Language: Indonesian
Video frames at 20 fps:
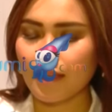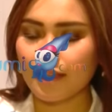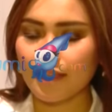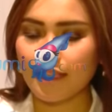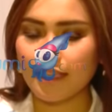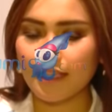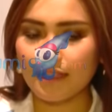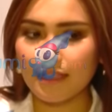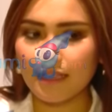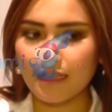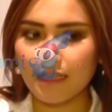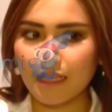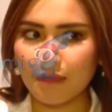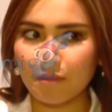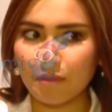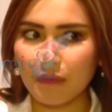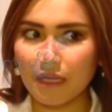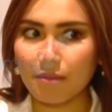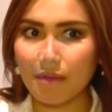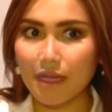dikit-dikit
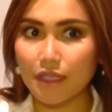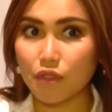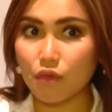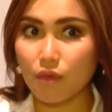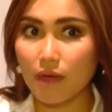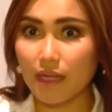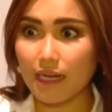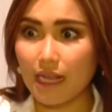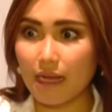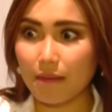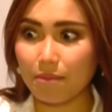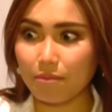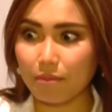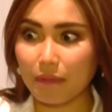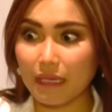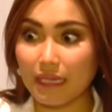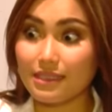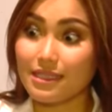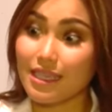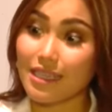pilih baju warna
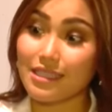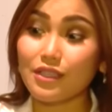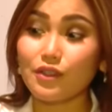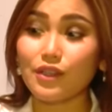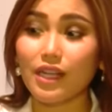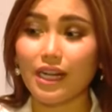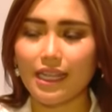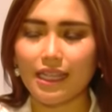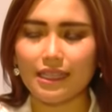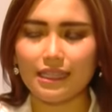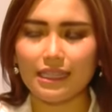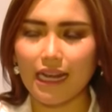pink saya sih udah ngeliat